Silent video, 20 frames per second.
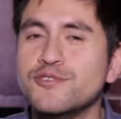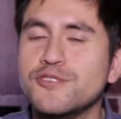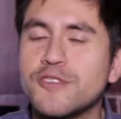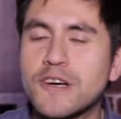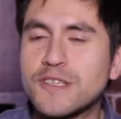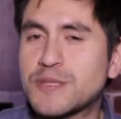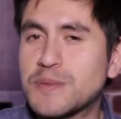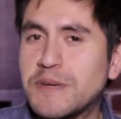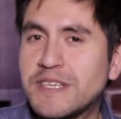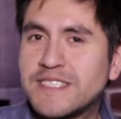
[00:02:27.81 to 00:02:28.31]

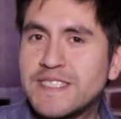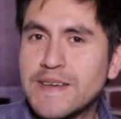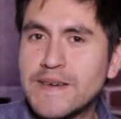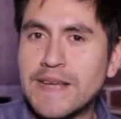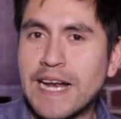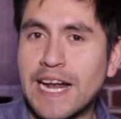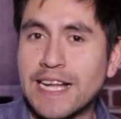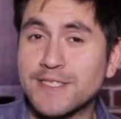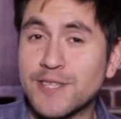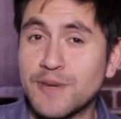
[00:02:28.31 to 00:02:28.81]
No
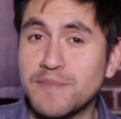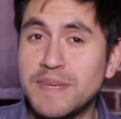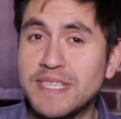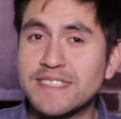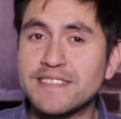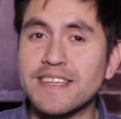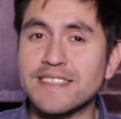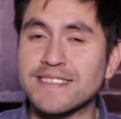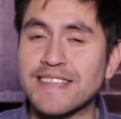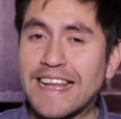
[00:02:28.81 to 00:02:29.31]
subestimen a las
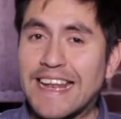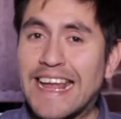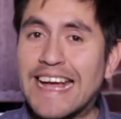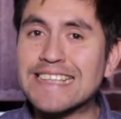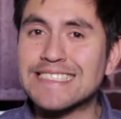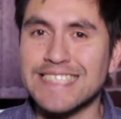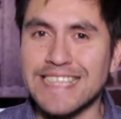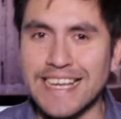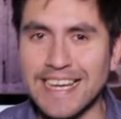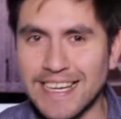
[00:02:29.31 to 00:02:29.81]
tormentas
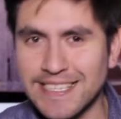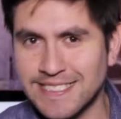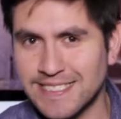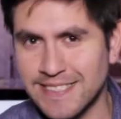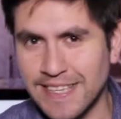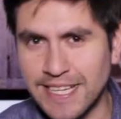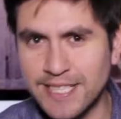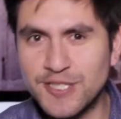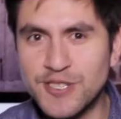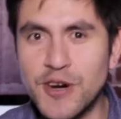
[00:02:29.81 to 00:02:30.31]
eléctricas,
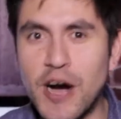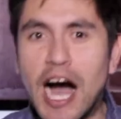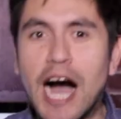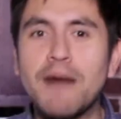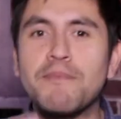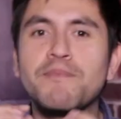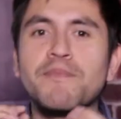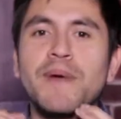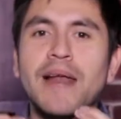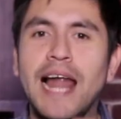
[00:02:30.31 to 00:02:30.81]
de hecho
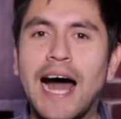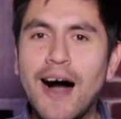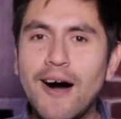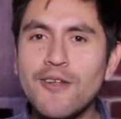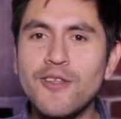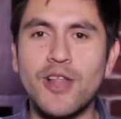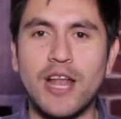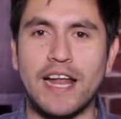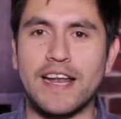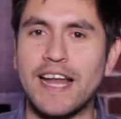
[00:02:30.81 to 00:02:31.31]

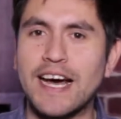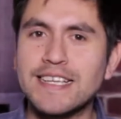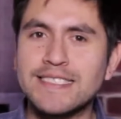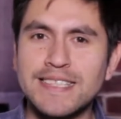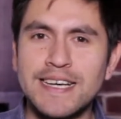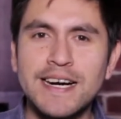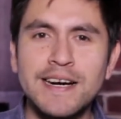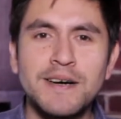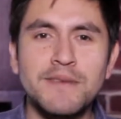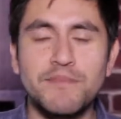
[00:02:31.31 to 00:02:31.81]
aplaudo a la
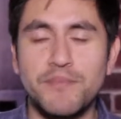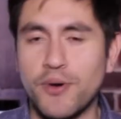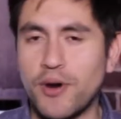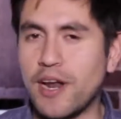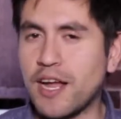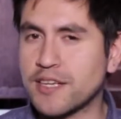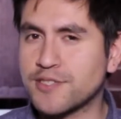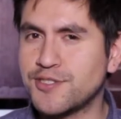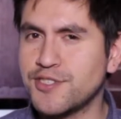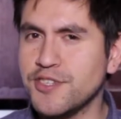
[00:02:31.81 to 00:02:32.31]
NASA por
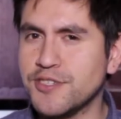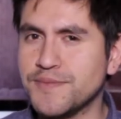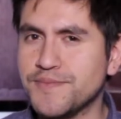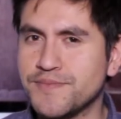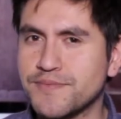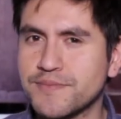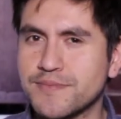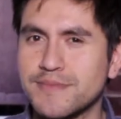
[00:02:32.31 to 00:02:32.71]
la acción.